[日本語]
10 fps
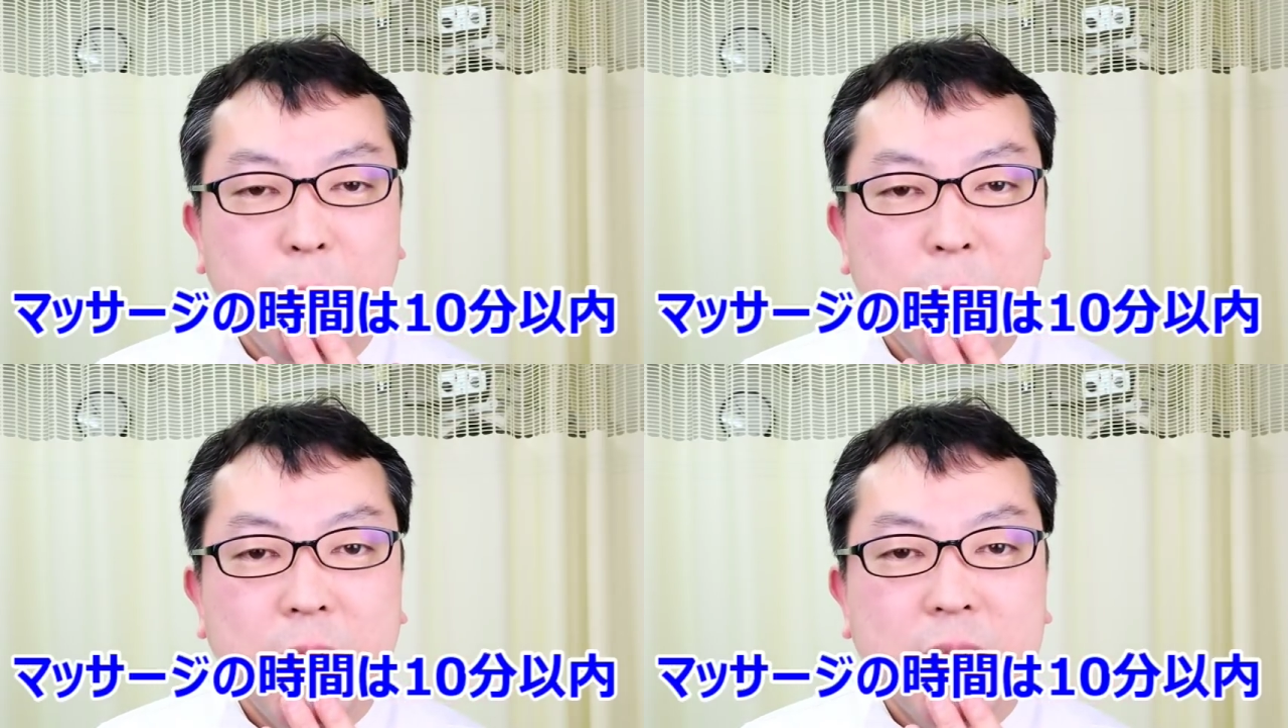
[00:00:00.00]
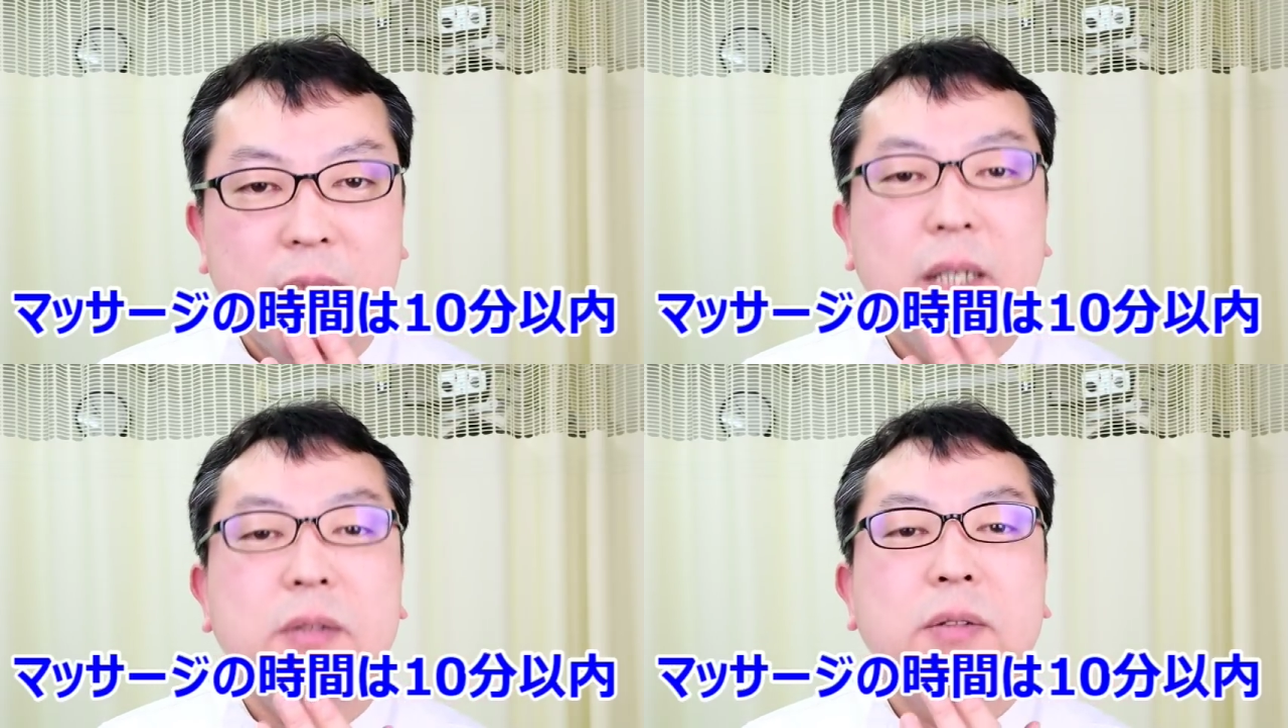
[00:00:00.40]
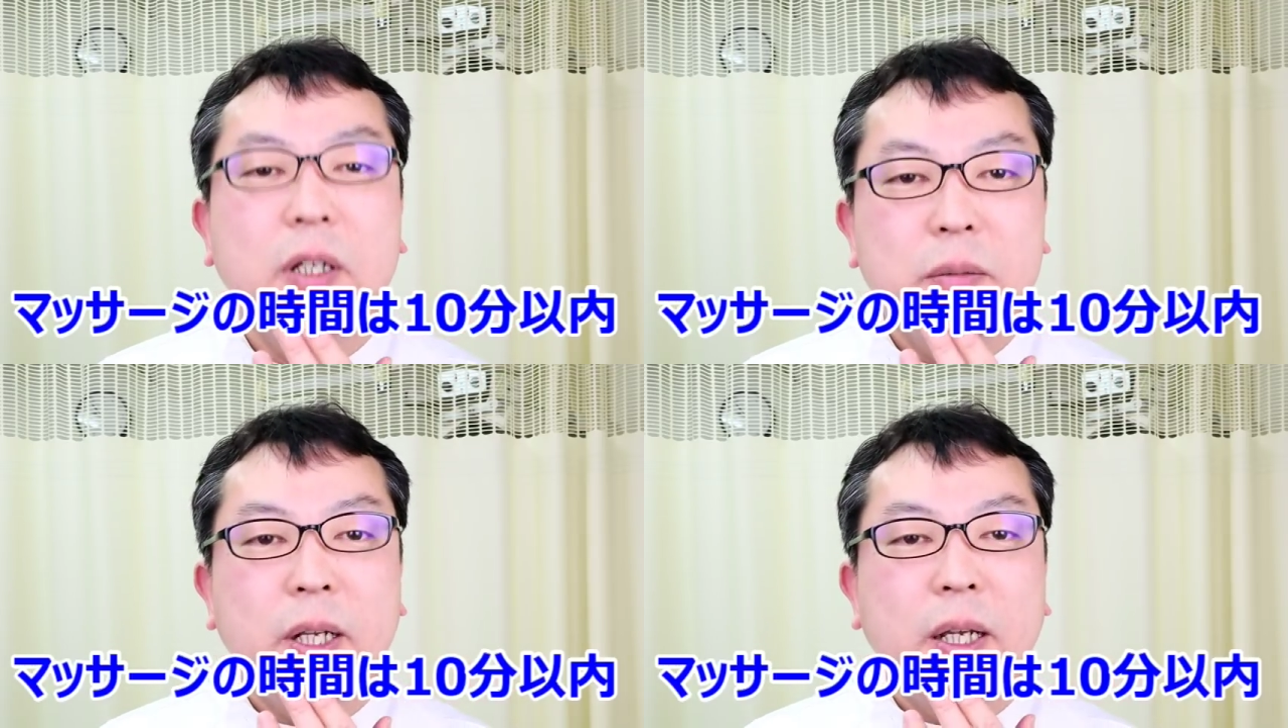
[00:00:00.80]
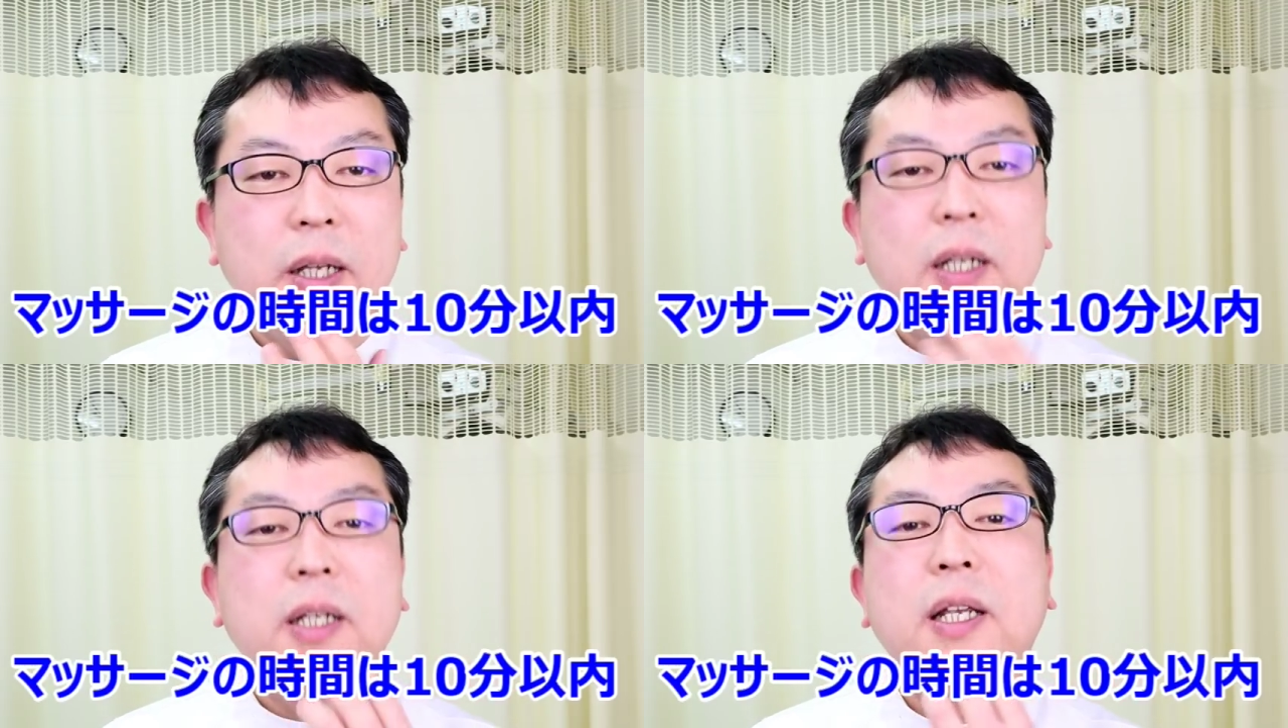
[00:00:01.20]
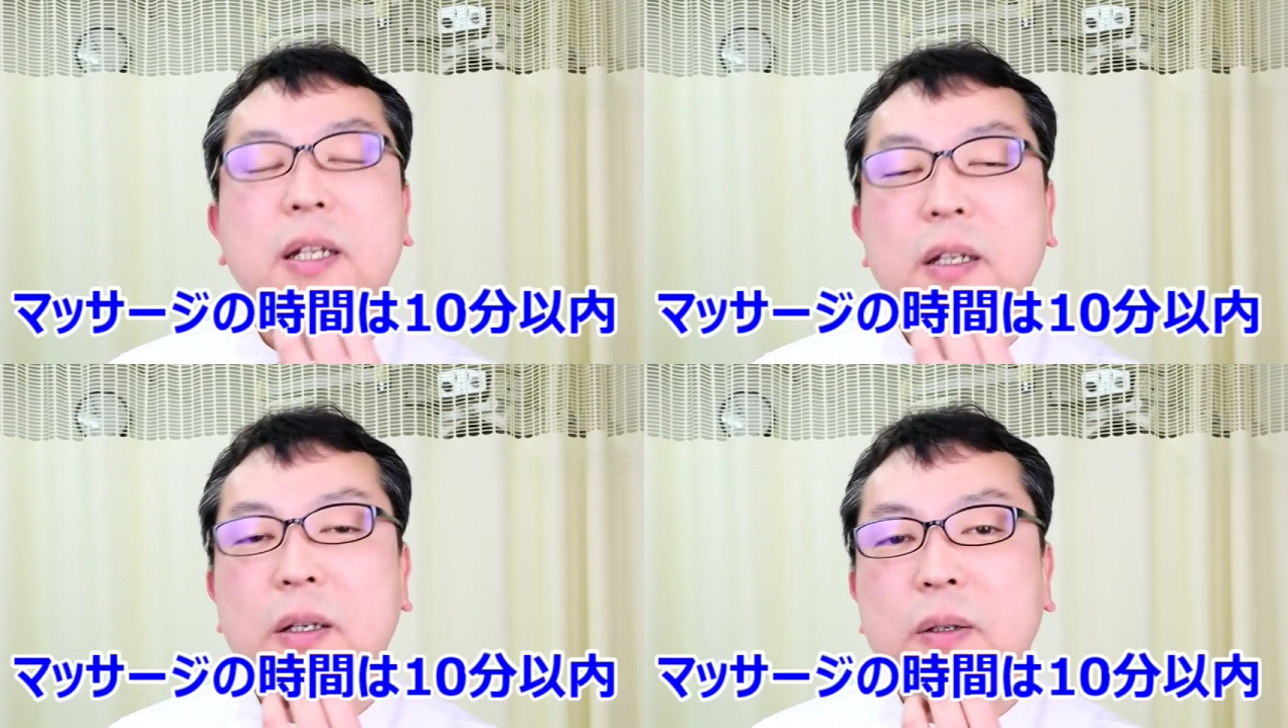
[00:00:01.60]
目立たなくなるまで、
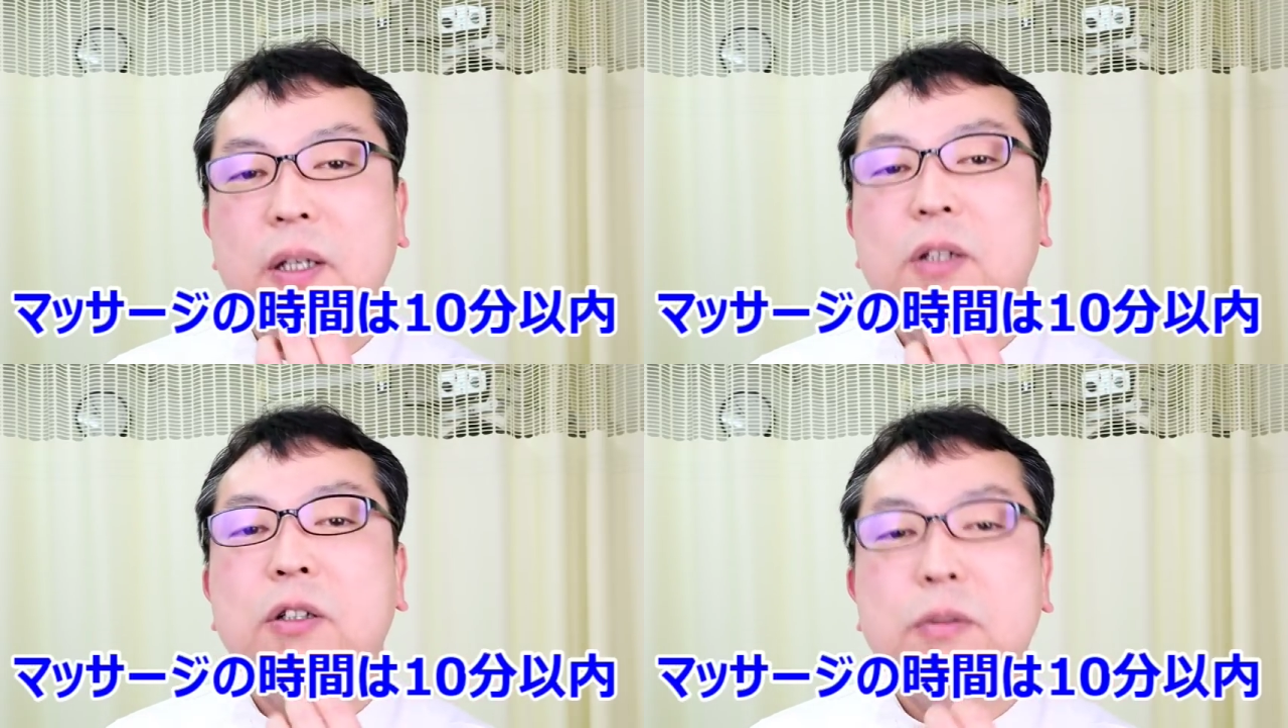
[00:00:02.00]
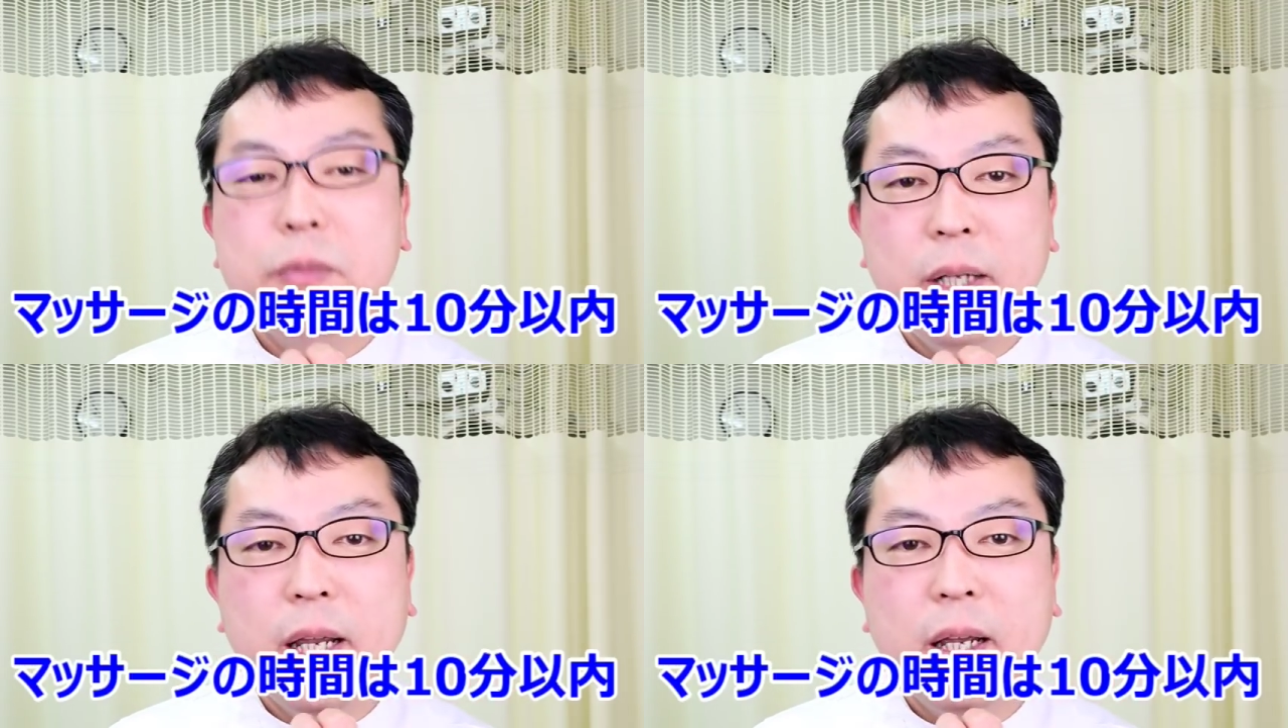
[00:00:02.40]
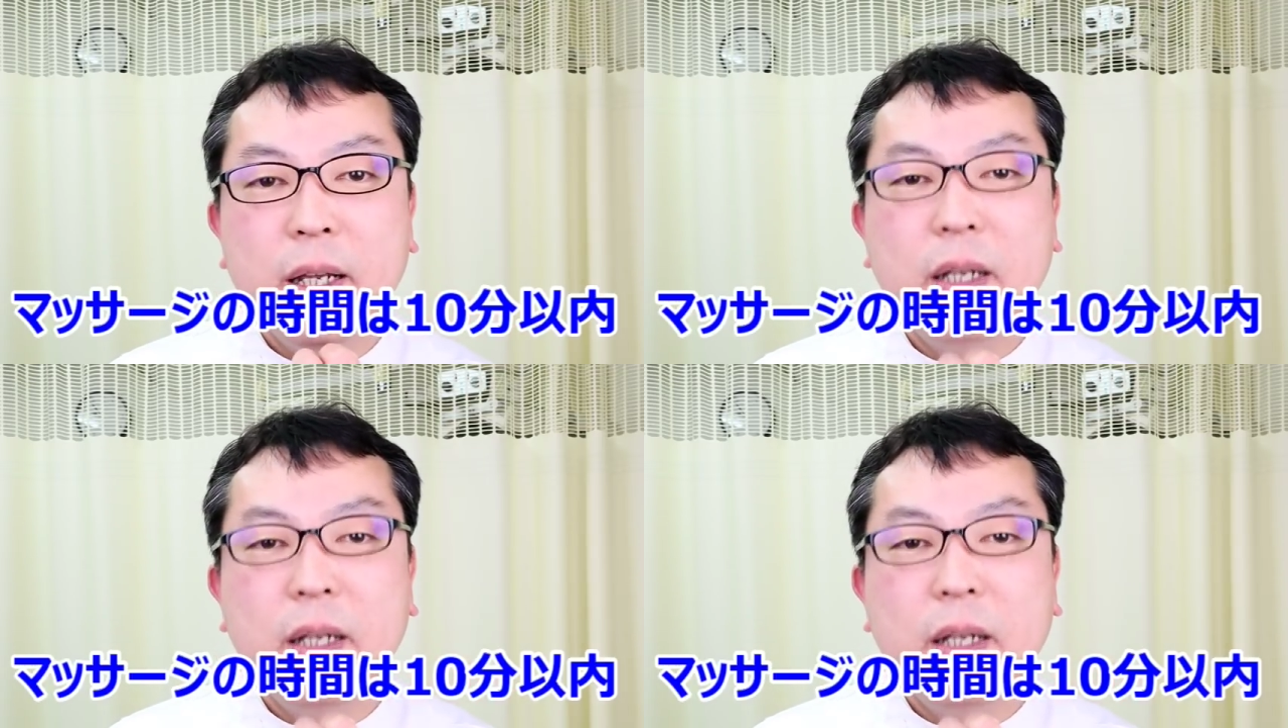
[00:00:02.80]
筋肉が緩むまで